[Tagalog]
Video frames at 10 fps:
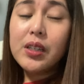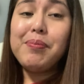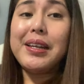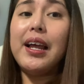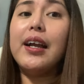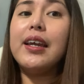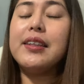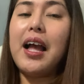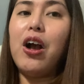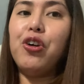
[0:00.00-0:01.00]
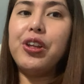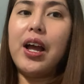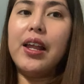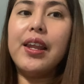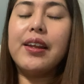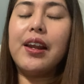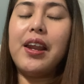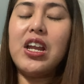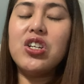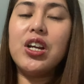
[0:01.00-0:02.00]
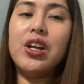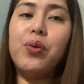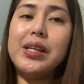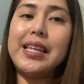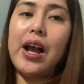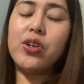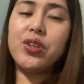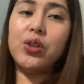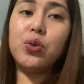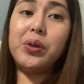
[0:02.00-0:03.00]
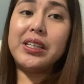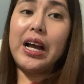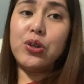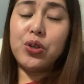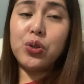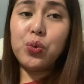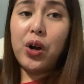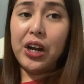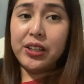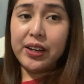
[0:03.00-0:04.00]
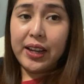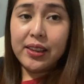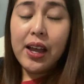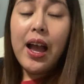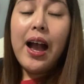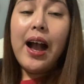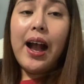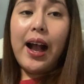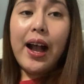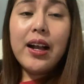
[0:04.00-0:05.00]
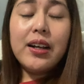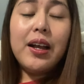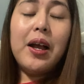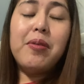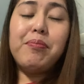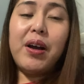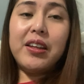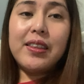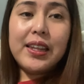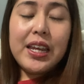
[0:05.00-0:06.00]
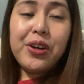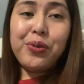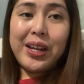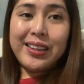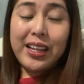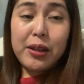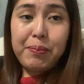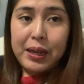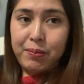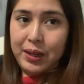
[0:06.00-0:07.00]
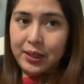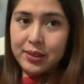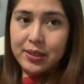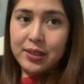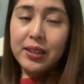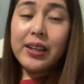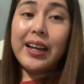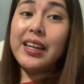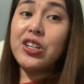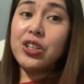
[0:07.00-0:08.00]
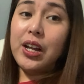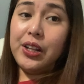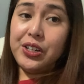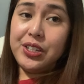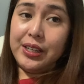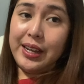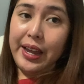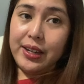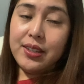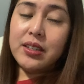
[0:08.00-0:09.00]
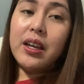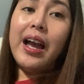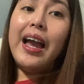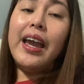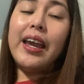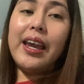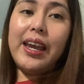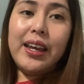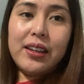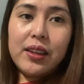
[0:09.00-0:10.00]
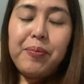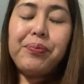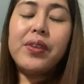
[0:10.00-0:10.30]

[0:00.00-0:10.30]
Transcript: may nakikita ako na nagre-range siya ng 1,000 to 1,200 ang monthly rental payments. Canadian dollars yan, guys. And,